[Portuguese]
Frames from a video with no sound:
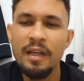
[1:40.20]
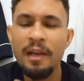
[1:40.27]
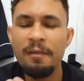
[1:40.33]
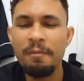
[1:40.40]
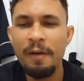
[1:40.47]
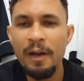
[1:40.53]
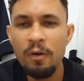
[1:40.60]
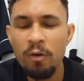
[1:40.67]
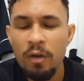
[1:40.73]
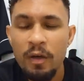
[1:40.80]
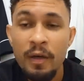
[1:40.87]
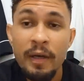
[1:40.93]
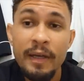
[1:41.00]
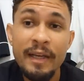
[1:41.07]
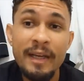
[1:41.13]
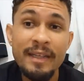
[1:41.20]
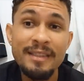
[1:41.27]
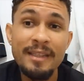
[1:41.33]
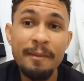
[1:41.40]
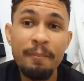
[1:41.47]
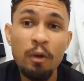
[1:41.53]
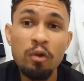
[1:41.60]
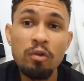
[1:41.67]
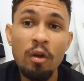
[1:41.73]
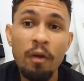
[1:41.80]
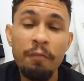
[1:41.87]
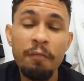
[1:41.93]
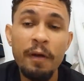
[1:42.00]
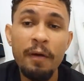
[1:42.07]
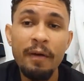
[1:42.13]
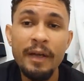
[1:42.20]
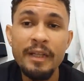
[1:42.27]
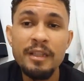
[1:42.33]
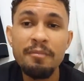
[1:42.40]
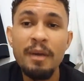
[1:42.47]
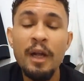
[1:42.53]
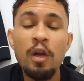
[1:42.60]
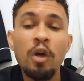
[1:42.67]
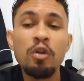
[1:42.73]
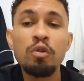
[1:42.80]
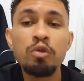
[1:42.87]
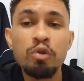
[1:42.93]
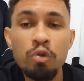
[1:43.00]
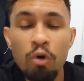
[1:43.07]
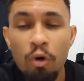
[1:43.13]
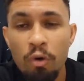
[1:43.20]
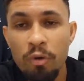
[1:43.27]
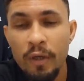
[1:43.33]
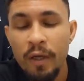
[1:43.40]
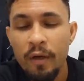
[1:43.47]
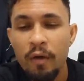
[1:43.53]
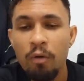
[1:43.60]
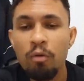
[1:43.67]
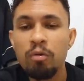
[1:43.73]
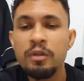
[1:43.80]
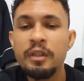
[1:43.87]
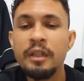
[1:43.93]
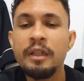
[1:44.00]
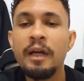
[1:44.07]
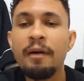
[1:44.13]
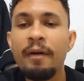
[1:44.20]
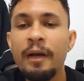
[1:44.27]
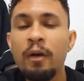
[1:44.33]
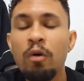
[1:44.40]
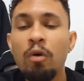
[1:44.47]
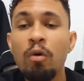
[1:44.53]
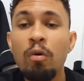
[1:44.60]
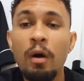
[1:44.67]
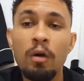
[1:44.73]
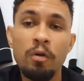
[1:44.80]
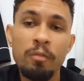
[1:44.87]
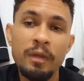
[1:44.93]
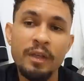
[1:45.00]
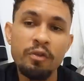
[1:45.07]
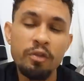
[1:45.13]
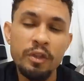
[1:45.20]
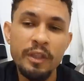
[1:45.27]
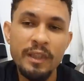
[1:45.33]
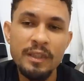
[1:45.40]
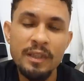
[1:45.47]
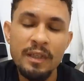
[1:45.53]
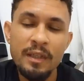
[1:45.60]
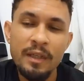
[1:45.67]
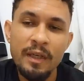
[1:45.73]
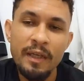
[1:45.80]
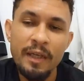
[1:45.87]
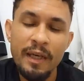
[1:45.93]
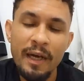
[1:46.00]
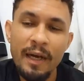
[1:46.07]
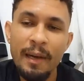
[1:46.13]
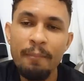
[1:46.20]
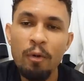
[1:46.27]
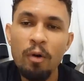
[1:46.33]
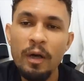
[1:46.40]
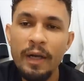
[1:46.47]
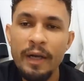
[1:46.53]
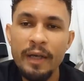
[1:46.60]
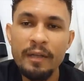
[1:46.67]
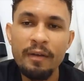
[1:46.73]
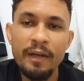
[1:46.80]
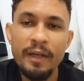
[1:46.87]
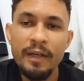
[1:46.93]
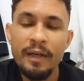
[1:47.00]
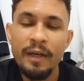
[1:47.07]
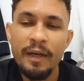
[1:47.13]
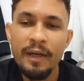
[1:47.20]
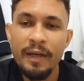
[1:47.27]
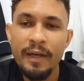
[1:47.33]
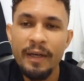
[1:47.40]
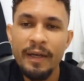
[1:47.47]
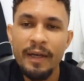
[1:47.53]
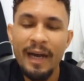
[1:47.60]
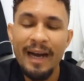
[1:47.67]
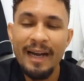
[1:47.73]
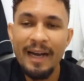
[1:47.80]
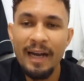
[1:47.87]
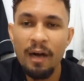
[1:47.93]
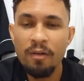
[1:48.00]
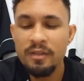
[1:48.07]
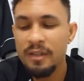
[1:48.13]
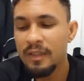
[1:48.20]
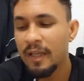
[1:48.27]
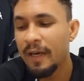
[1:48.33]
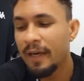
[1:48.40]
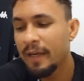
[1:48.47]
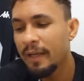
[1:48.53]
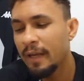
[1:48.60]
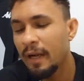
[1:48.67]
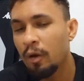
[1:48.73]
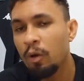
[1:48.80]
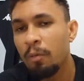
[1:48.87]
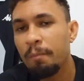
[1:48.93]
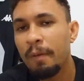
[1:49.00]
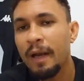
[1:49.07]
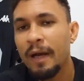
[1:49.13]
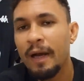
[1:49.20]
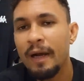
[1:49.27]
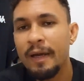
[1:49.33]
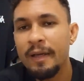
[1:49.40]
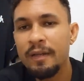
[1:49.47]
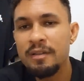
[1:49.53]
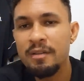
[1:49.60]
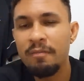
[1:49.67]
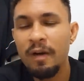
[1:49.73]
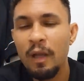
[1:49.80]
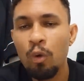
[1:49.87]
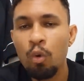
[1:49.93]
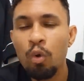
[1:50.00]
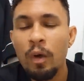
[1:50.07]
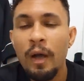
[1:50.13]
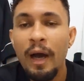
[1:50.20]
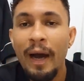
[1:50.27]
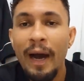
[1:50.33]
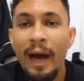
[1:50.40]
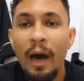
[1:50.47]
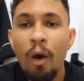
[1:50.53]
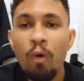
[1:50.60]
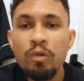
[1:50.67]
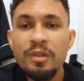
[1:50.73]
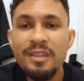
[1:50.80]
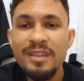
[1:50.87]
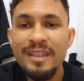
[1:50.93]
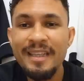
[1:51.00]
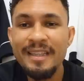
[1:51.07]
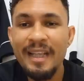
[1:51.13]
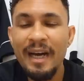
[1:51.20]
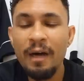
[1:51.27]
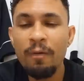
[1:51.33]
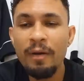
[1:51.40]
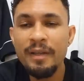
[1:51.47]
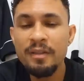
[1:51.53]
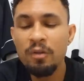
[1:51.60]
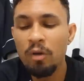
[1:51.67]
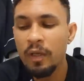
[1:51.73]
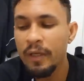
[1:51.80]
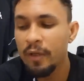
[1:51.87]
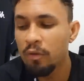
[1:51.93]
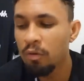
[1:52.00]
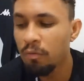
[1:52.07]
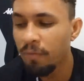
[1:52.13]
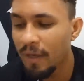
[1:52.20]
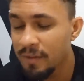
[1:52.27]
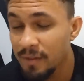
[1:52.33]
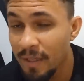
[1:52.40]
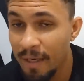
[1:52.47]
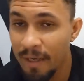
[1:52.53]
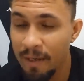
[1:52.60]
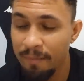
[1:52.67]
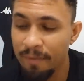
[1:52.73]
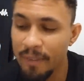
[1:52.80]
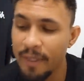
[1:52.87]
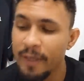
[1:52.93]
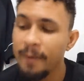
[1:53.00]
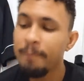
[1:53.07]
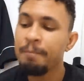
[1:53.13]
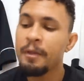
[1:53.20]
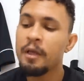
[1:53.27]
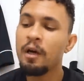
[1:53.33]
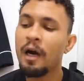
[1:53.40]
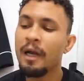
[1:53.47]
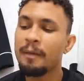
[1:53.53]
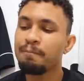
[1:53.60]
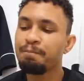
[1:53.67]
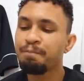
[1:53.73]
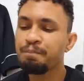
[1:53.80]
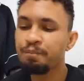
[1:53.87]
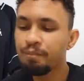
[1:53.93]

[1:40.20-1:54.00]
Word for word: que ele falhou e recebeu o troféu aí de melhor do jogo. Né? O Sidão aí colocou a Globo na justiça e acabou ganhando aí é, a causa, terá que a Globo pagar aí esse valor ao Sidão, ex-goleiro do Vasco da Gama. Né? E olha,